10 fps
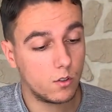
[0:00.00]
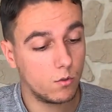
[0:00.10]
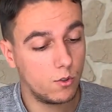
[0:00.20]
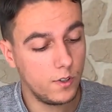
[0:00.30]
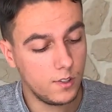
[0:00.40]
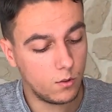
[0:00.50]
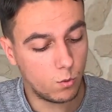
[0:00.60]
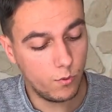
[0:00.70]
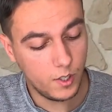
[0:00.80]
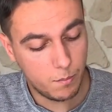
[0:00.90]
Donc, je vais essayer de
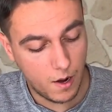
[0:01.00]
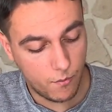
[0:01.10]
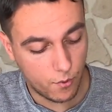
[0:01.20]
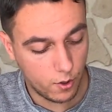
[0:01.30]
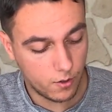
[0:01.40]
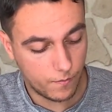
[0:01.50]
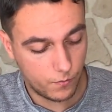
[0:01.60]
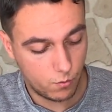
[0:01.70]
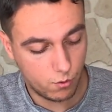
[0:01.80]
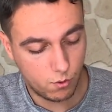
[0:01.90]
trouver des belles feuilles
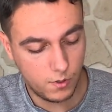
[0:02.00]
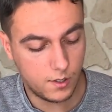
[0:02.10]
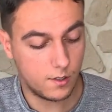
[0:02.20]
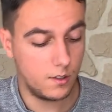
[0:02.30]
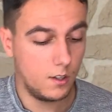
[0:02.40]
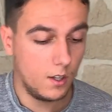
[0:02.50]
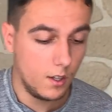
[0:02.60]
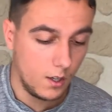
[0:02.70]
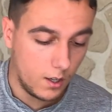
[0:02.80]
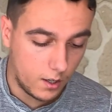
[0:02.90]
tout de suite
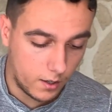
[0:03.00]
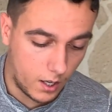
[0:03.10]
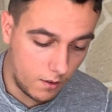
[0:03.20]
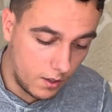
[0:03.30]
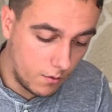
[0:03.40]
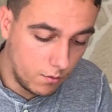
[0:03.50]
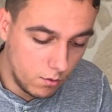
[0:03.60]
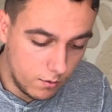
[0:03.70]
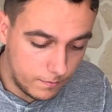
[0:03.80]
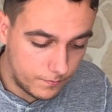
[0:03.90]
euh, avec vous.